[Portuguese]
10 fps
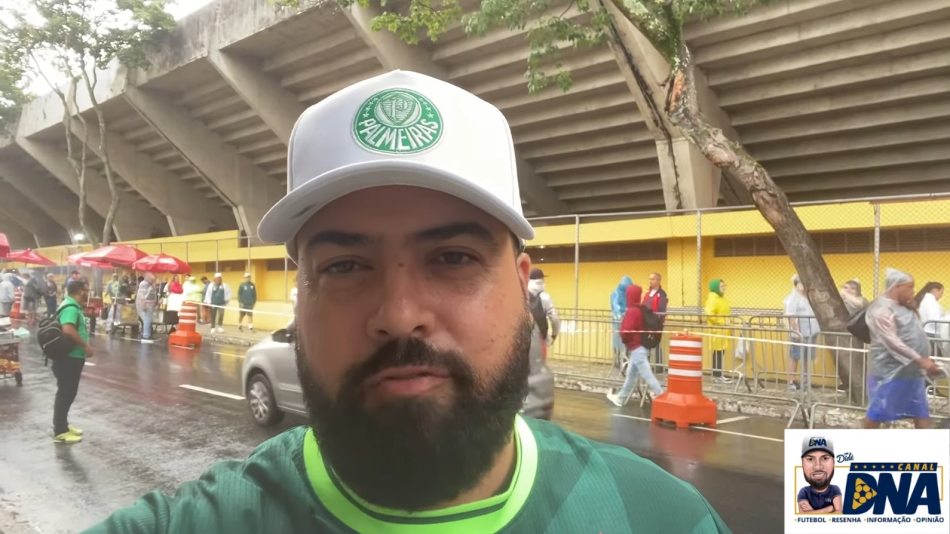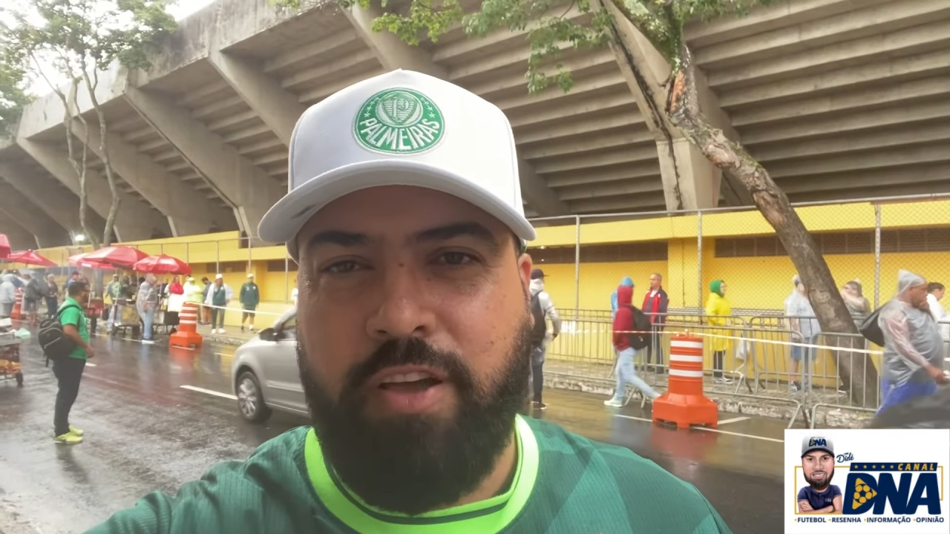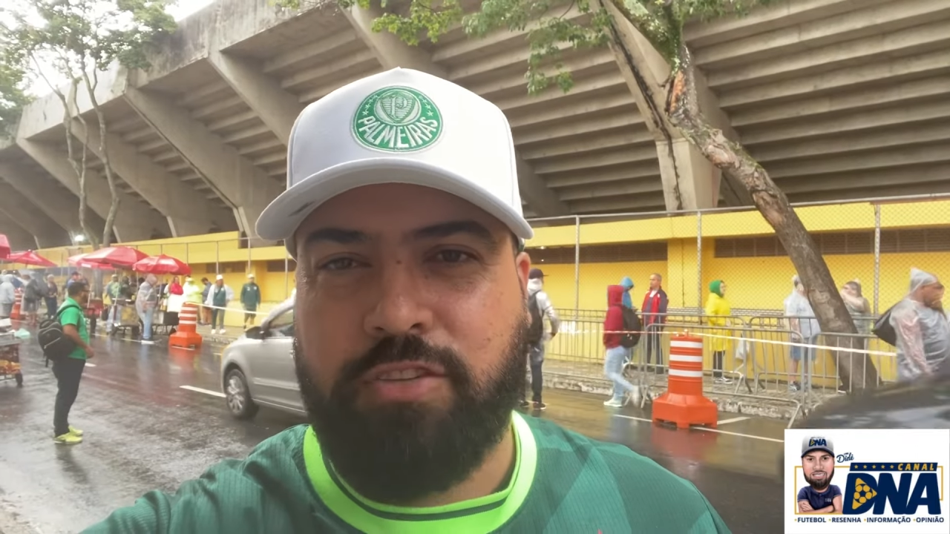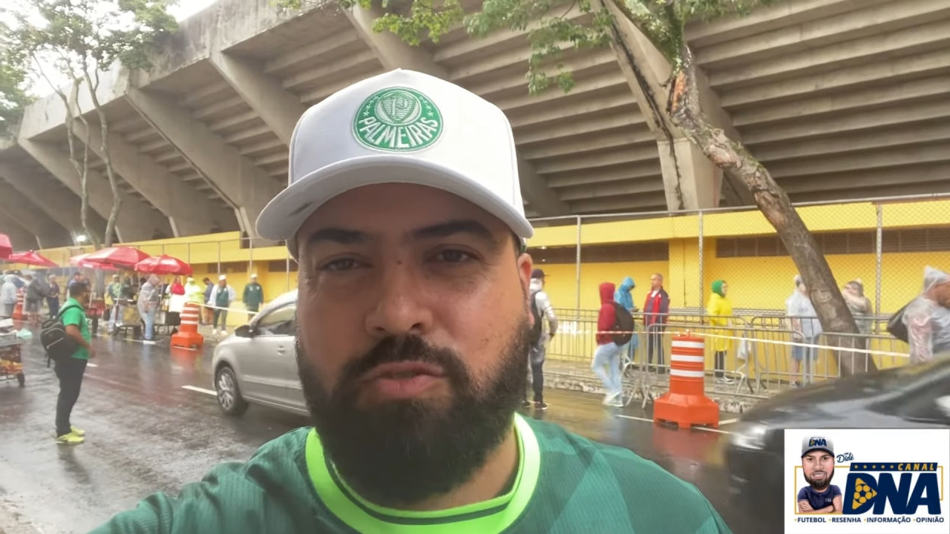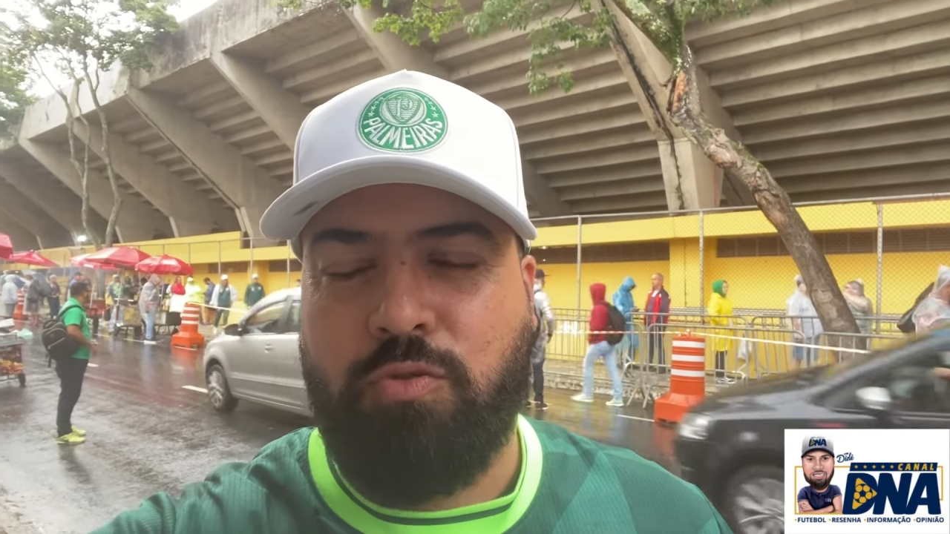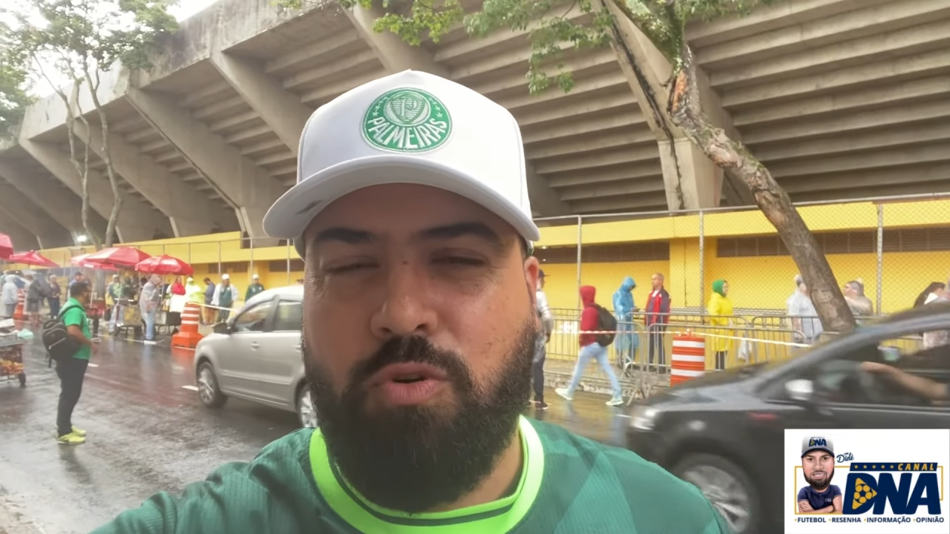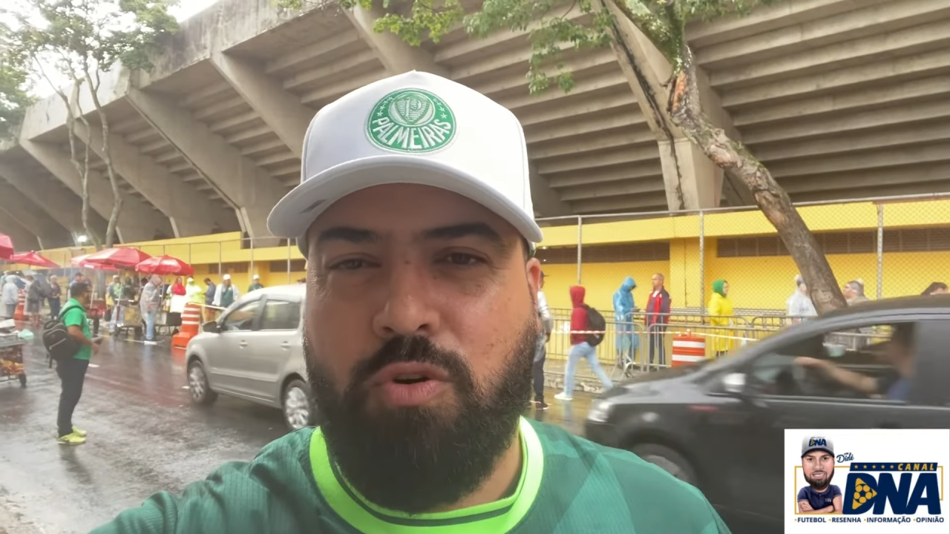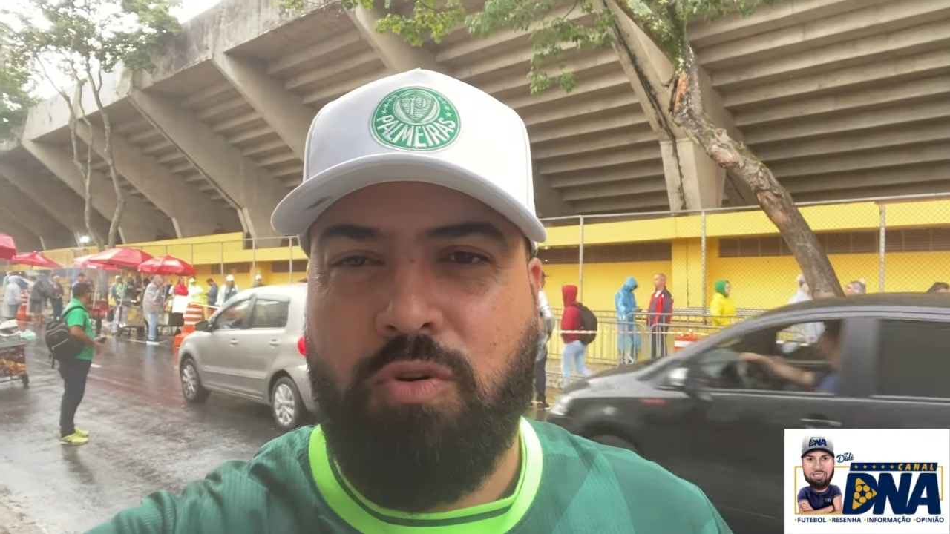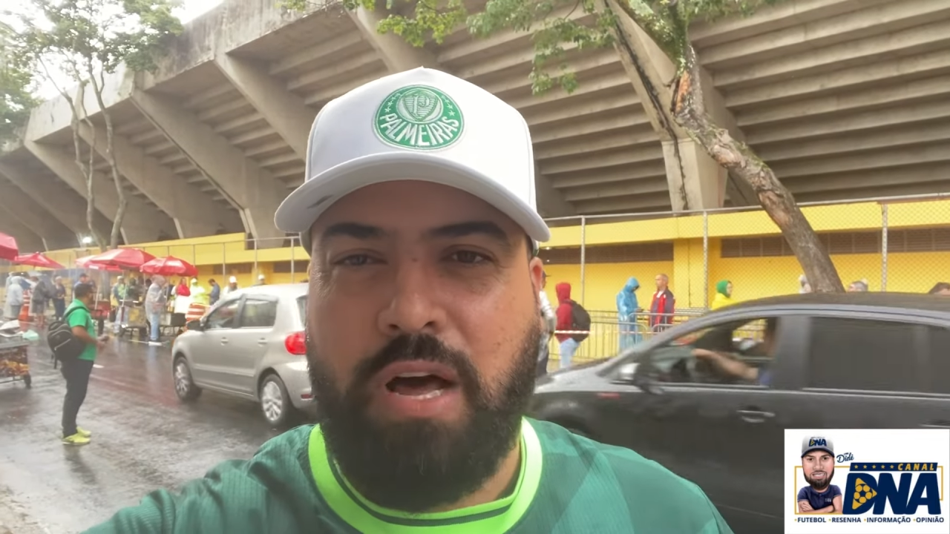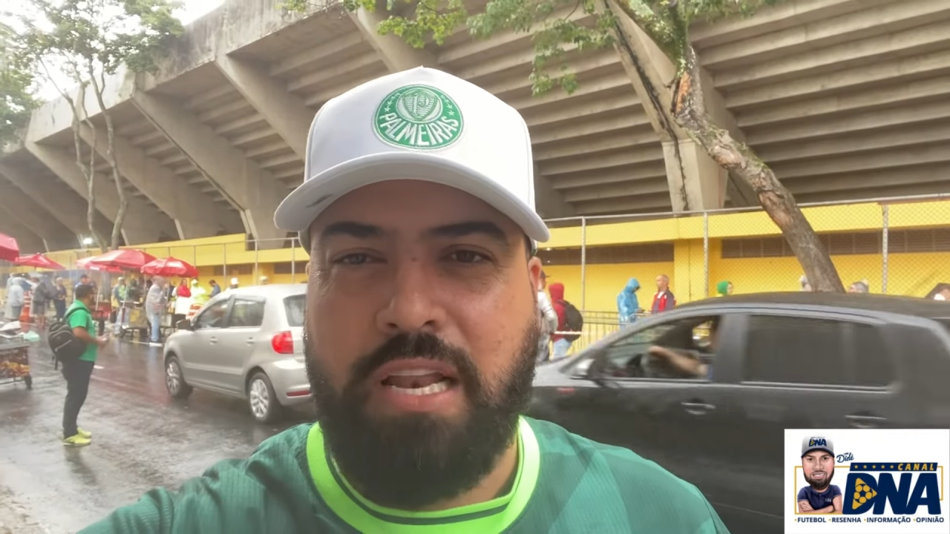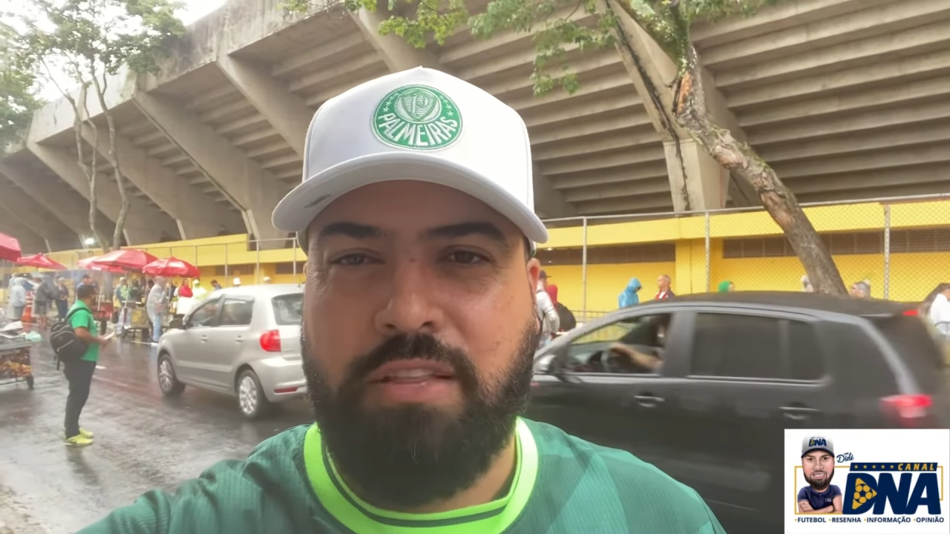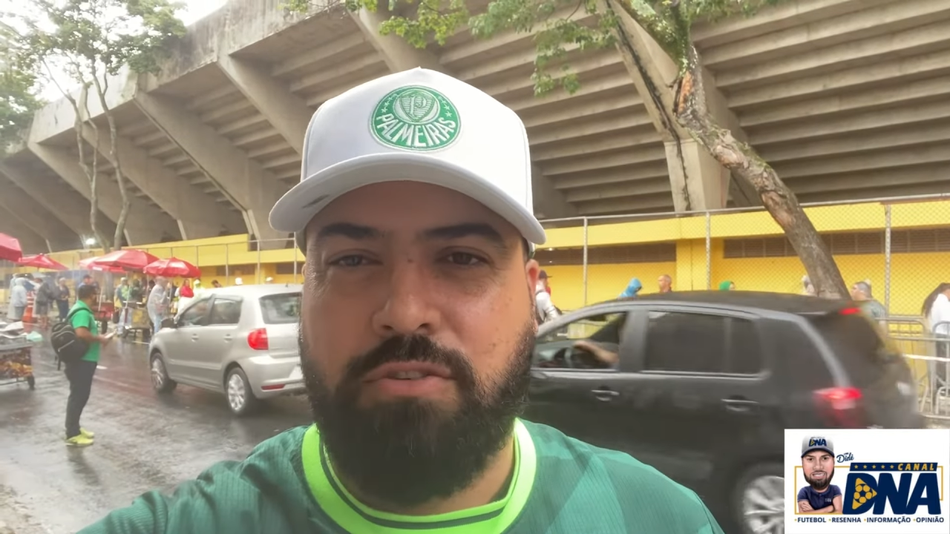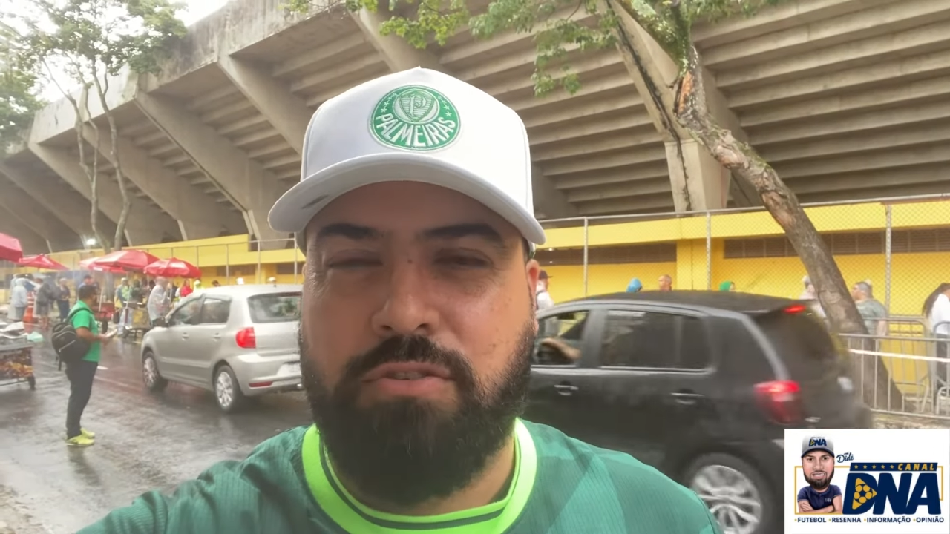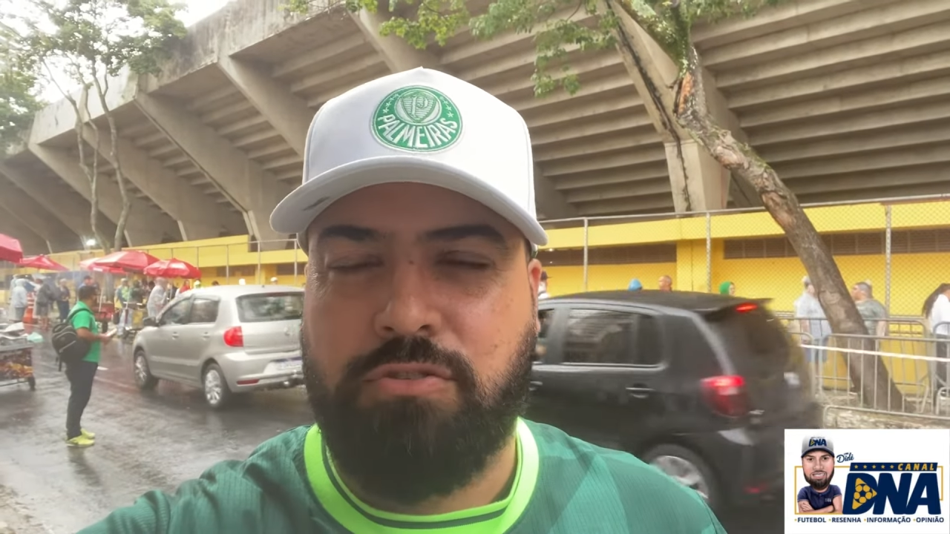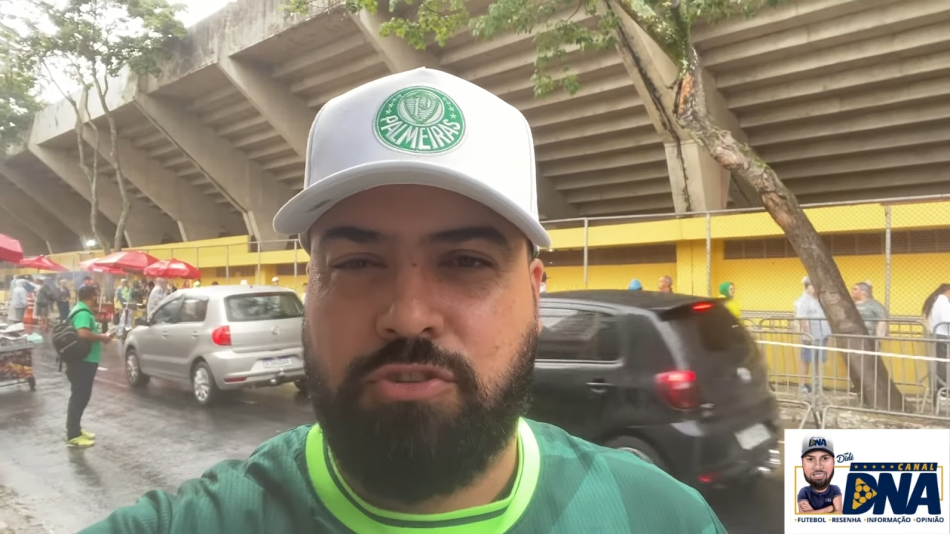fez o gol ali no,